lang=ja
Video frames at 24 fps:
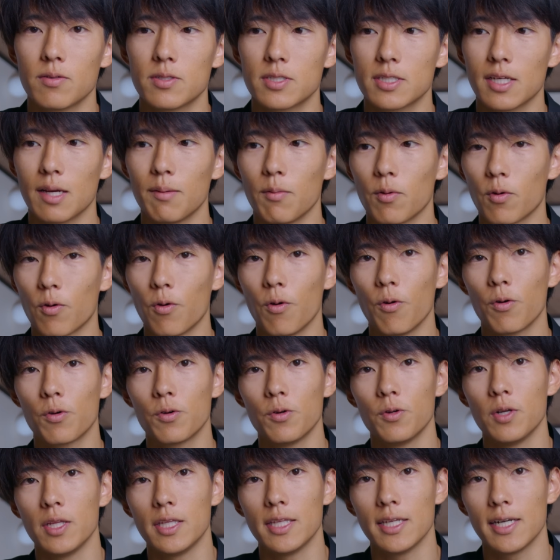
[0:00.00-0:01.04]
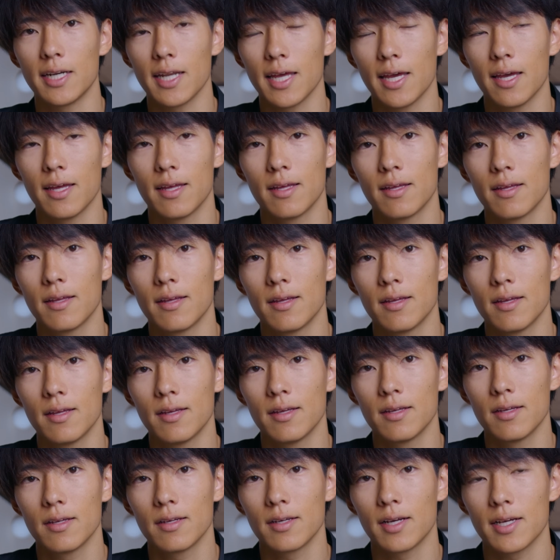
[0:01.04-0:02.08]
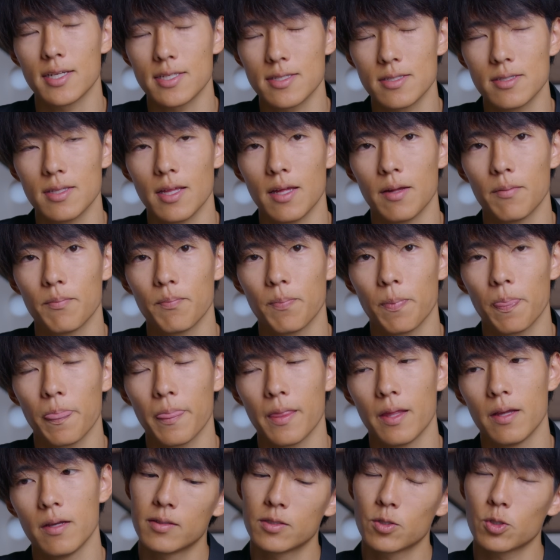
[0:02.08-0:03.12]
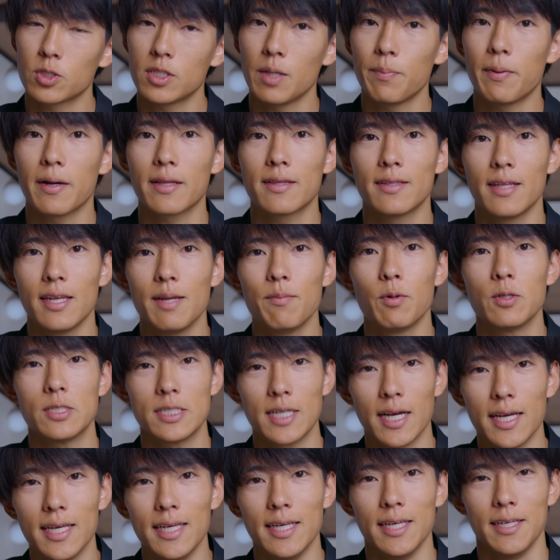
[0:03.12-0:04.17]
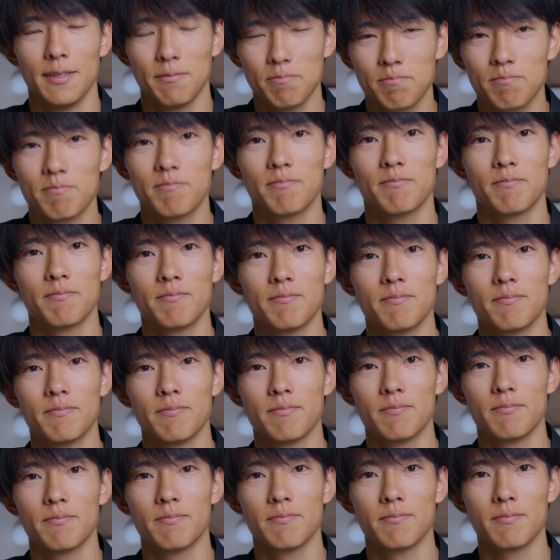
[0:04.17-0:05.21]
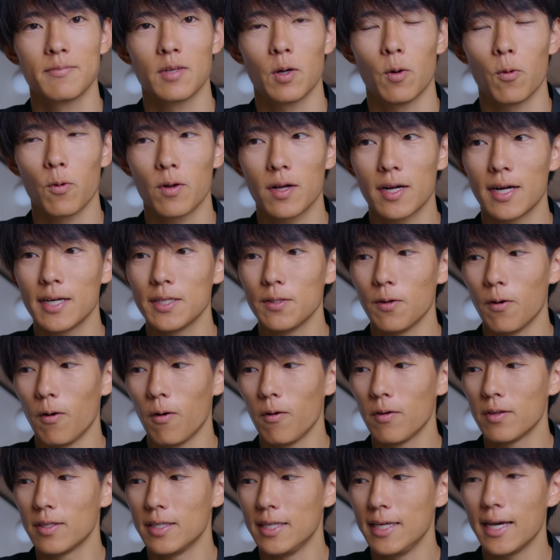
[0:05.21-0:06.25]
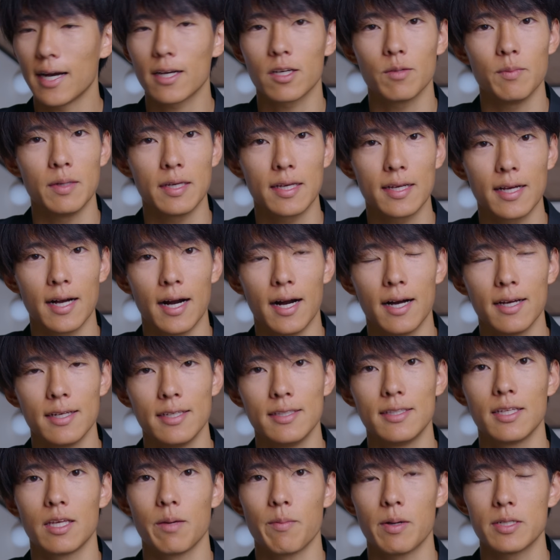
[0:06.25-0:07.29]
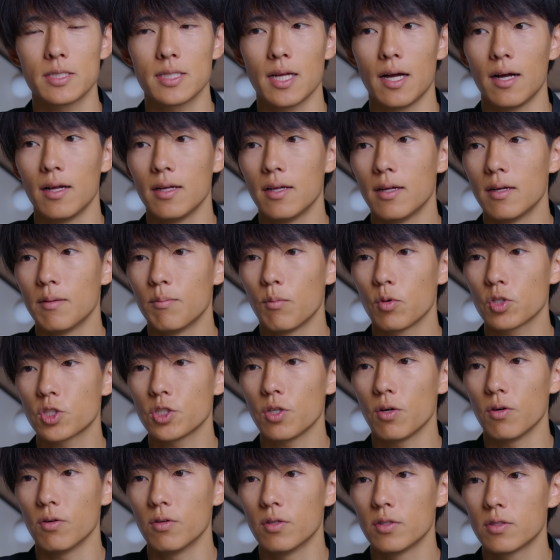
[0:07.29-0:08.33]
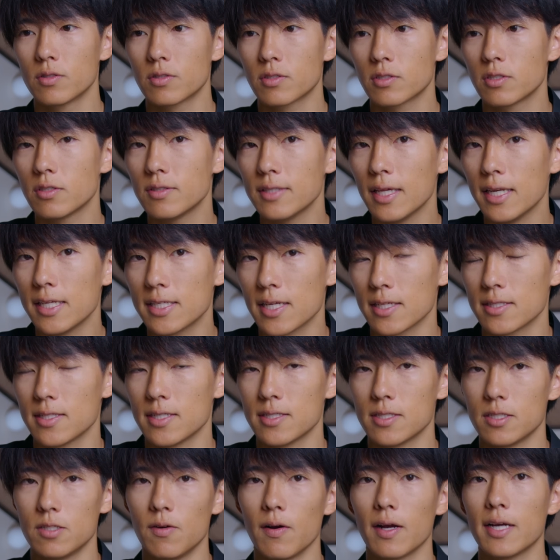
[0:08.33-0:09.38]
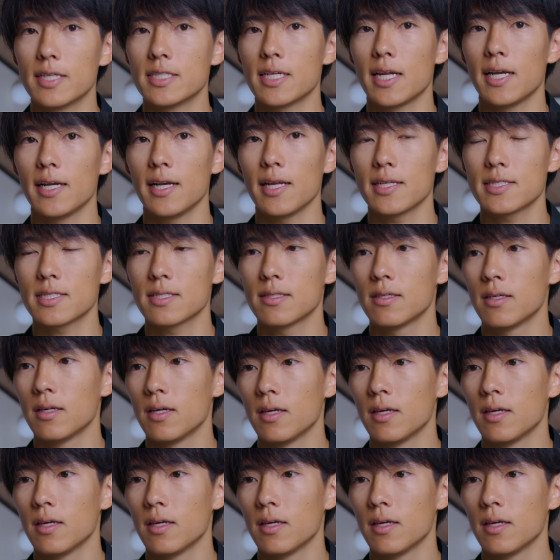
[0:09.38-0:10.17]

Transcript: しかも高クオリティなね、画質で。そしてバッテリー持ちがいい。北海道2泊3日行ってきました。もちろん常に撮影するわけじゃないです。